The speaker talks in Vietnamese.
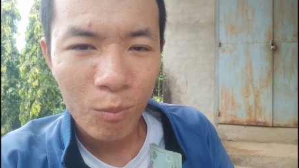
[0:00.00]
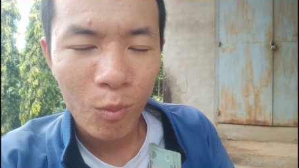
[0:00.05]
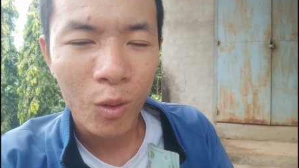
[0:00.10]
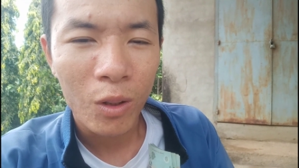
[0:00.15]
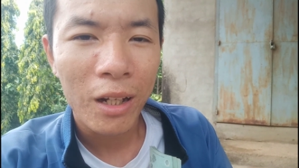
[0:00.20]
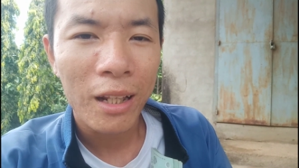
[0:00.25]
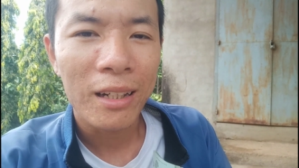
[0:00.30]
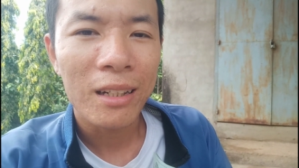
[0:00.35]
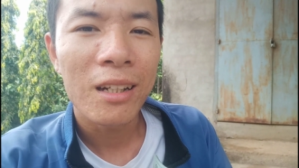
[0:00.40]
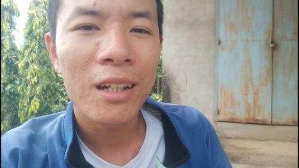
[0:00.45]

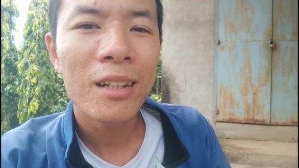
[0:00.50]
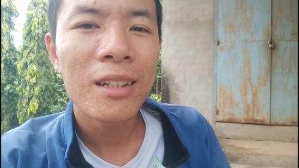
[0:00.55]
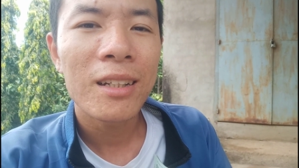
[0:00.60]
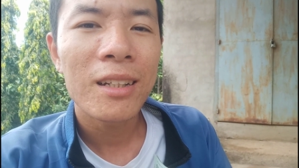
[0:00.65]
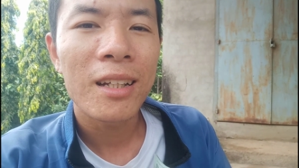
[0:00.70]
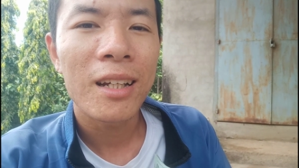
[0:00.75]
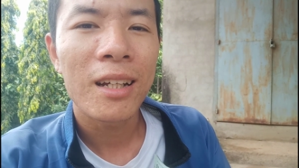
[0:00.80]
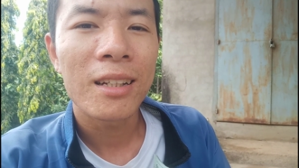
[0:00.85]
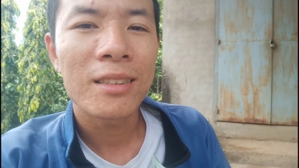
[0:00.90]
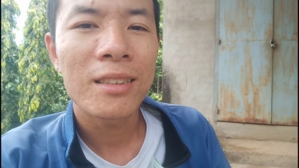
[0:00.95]
Một lần nữa
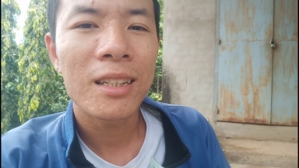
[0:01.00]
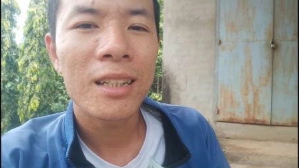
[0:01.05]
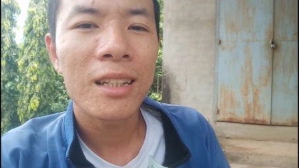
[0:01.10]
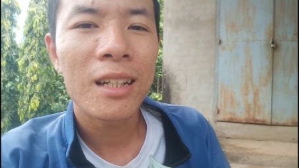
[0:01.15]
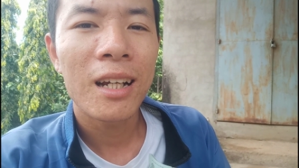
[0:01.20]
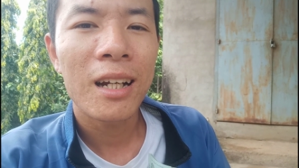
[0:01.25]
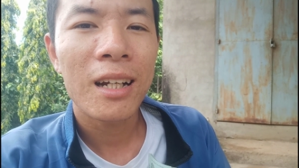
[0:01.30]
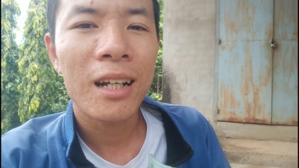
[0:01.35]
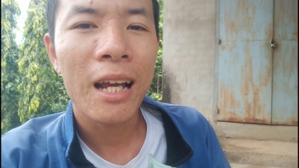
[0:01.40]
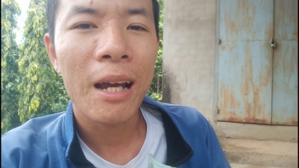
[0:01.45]
thì uh, xin
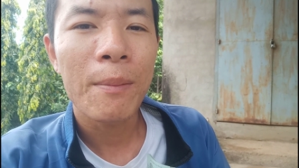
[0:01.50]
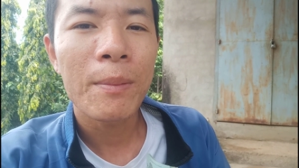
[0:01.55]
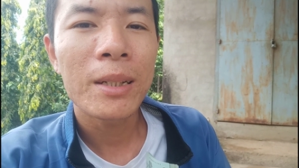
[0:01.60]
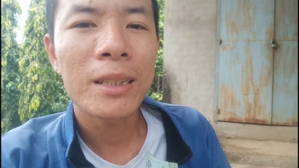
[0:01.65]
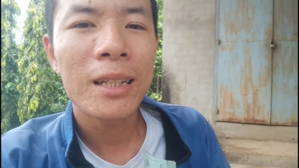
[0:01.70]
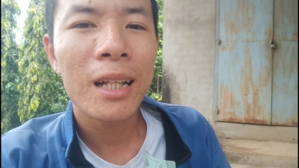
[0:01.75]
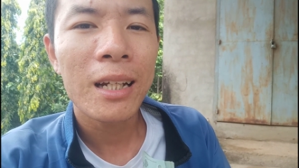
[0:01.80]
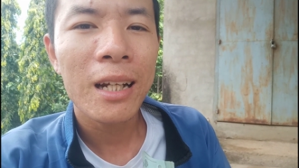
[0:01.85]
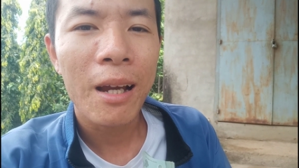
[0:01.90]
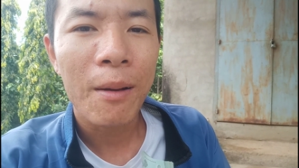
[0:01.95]
uh, cảm
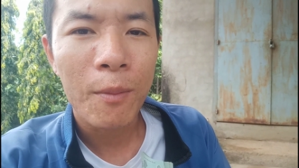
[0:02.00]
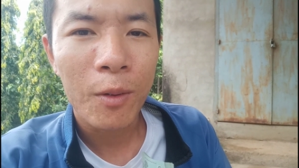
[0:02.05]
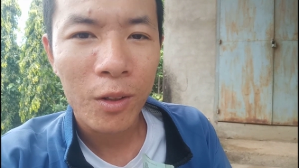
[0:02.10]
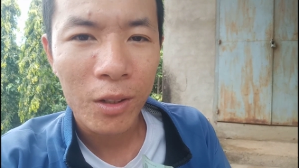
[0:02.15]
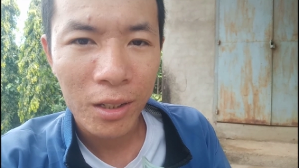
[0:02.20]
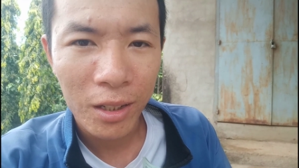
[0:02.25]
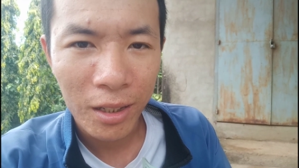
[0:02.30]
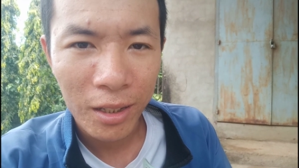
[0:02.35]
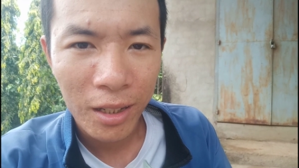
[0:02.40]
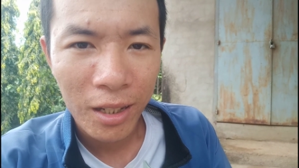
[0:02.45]
ơn tất cả mọi
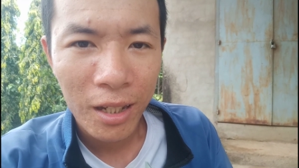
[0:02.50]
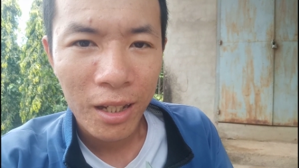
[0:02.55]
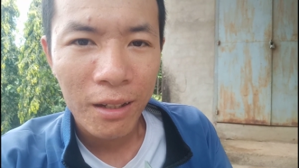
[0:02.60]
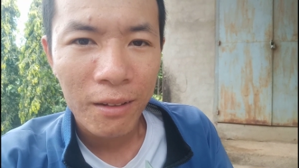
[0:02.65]
người.